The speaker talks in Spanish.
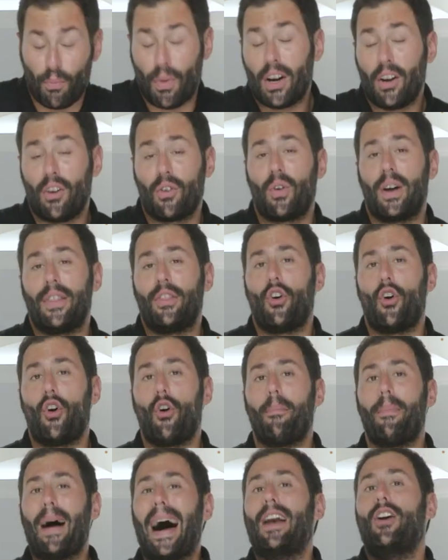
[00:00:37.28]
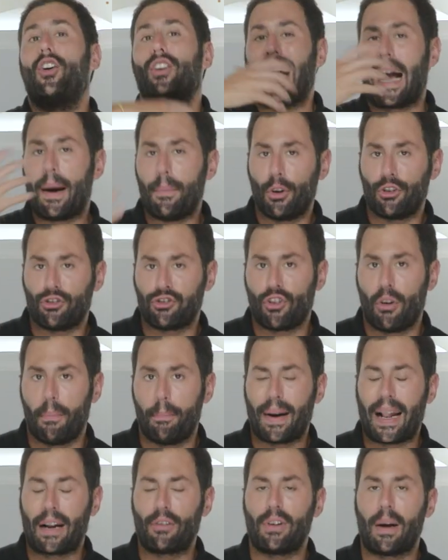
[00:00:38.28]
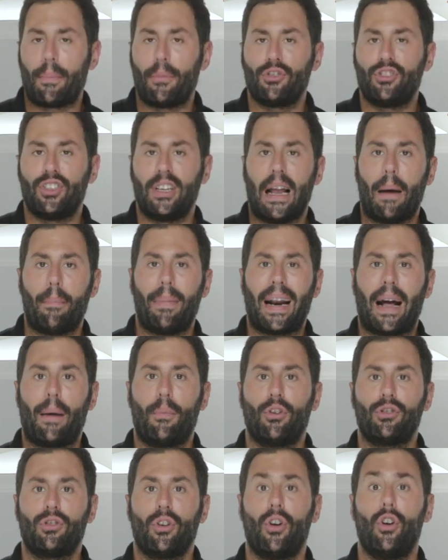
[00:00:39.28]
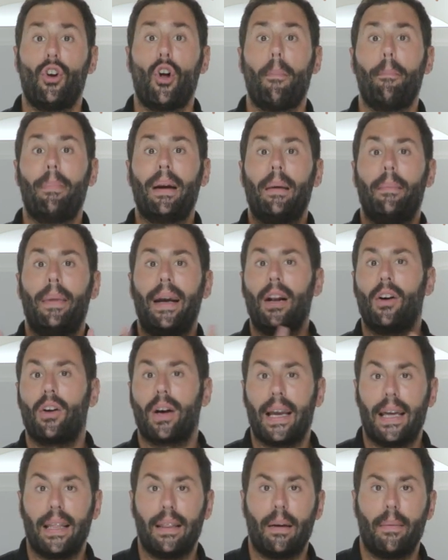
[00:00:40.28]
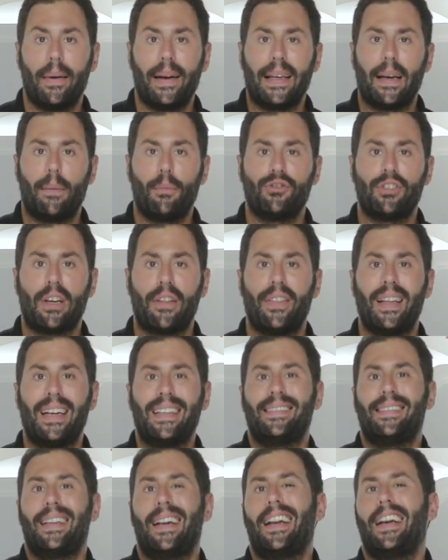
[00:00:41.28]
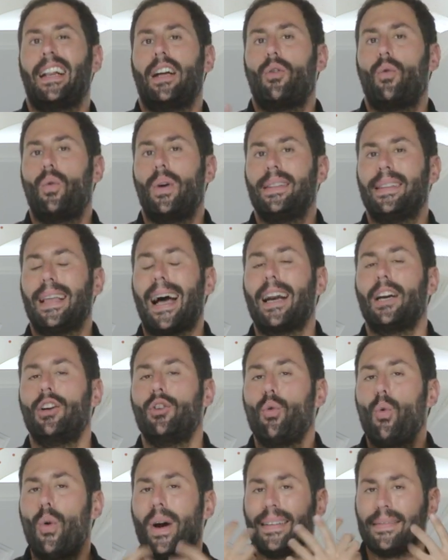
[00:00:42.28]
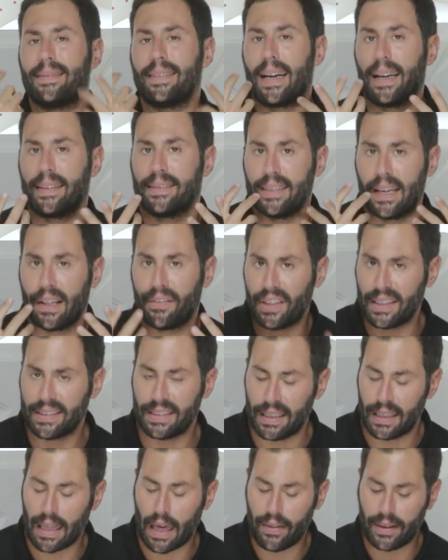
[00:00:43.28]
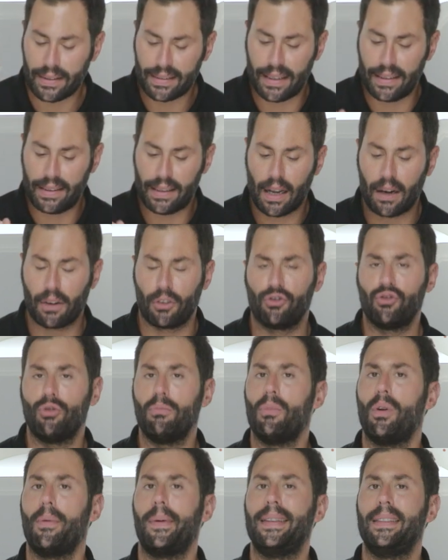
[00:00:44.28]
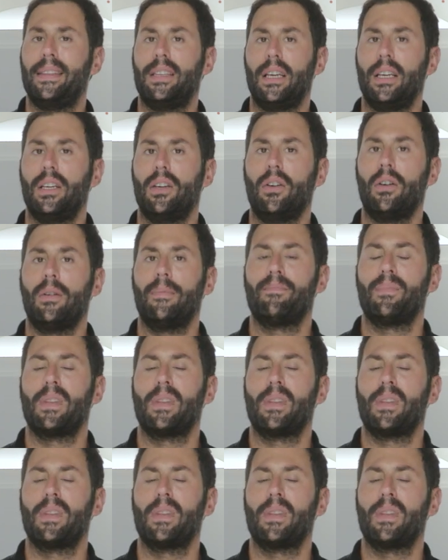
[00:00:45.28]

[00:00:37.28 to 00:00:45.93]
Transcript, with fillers: Bueno, cuando valoramos comprar una mochila para moto, lo primero que deberíamos hacer es tener en cuenta nuestras necesidades, sentarnos un momentillo